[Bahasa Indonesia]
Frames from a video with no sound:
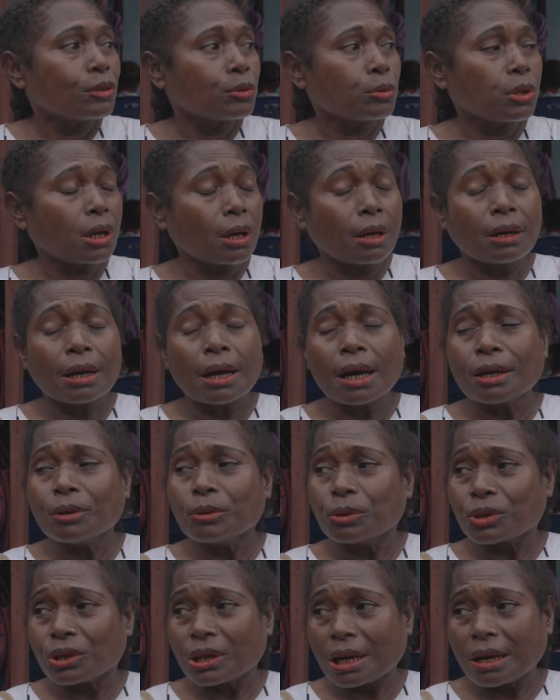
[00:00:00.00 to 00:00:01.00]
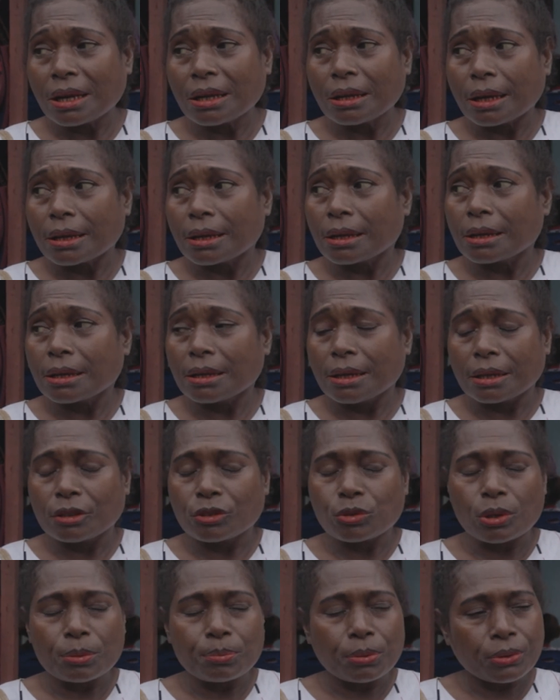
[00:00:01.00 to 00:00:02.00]
sudah nganggur kan anak-anak yang
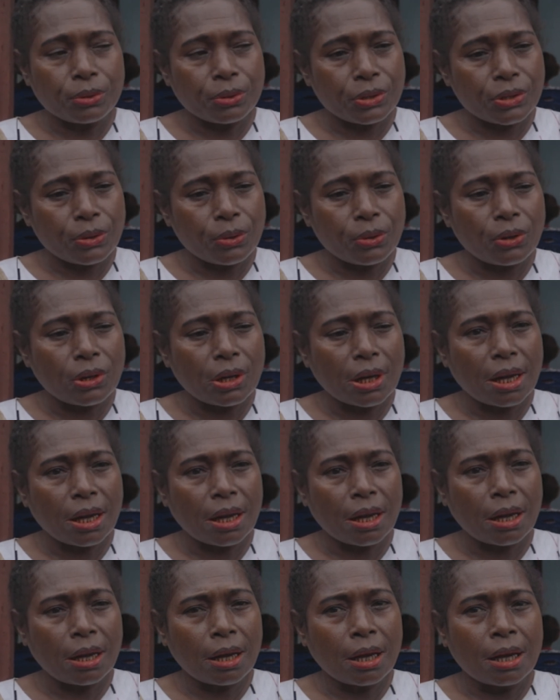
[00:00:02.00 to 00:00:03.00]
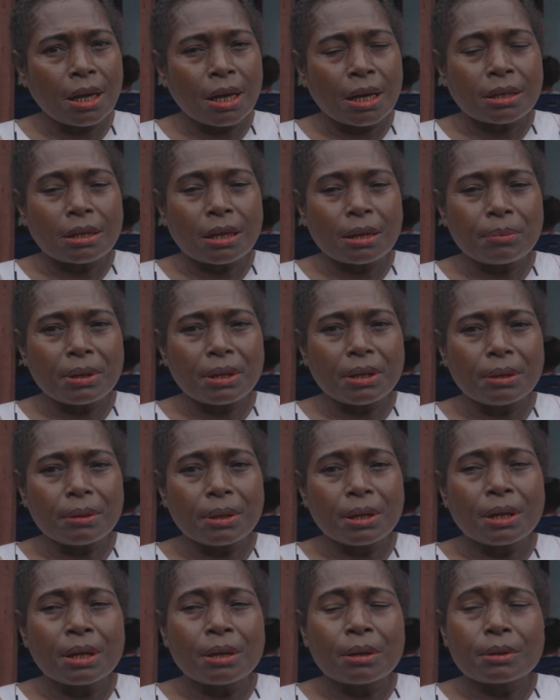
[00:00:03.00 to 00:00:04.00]
sudah putus sekolah tapi
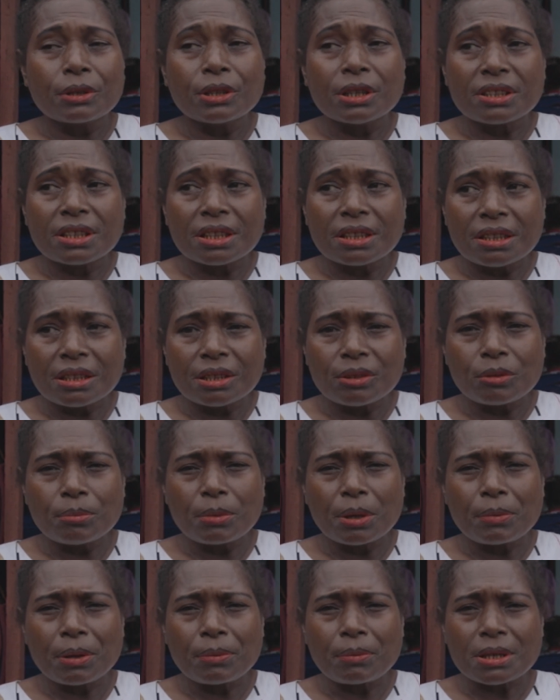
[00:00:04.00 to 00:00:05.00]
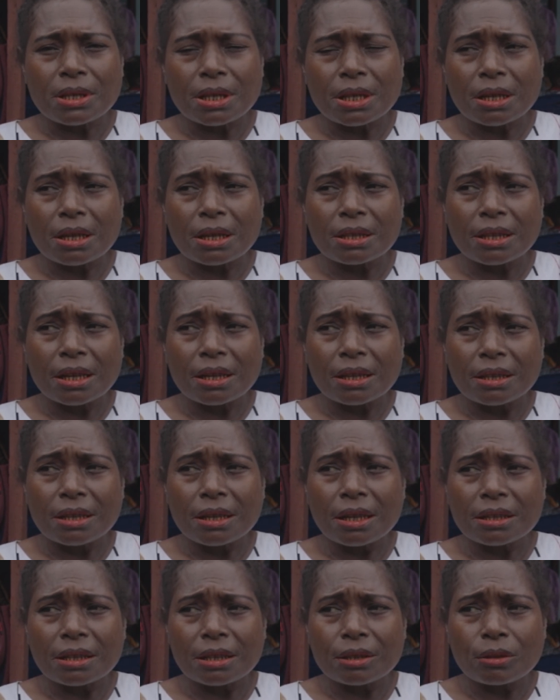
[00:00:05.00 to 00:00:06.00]
di sini pun memang masyarakat yang
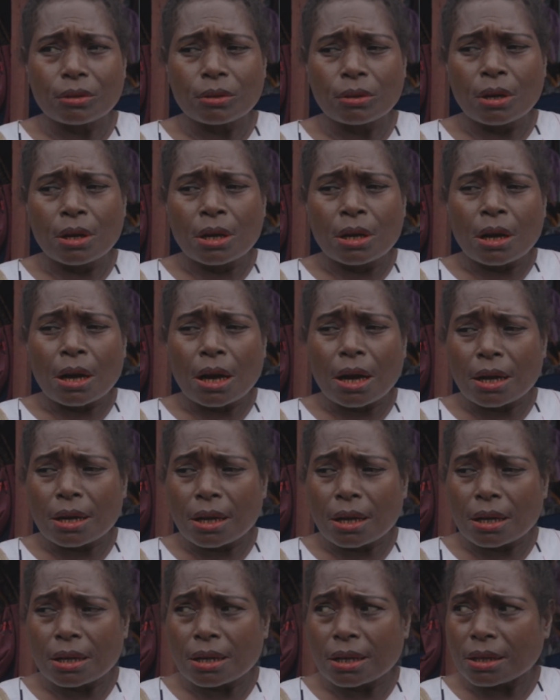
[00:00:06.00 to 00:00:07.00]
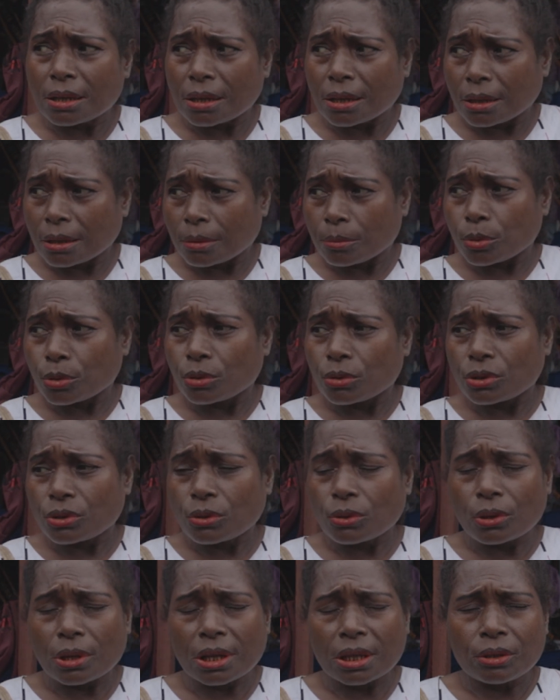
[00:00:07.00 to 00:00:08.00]
lihat itu anak-anak yang putus
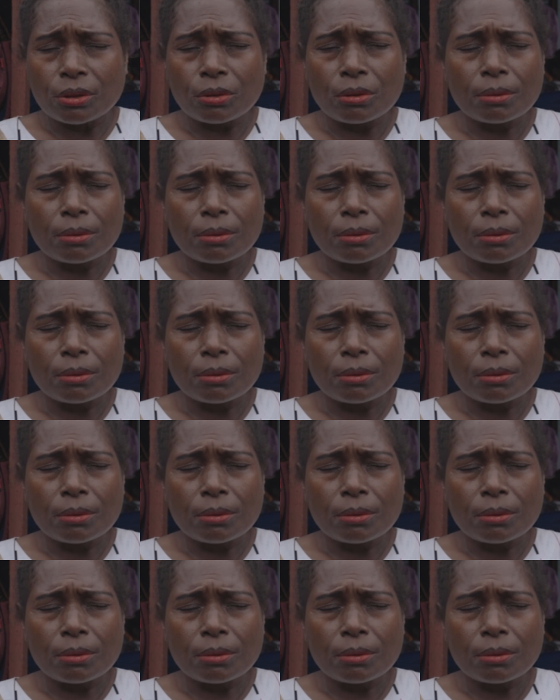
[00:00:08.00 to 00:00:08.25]
sekolah itu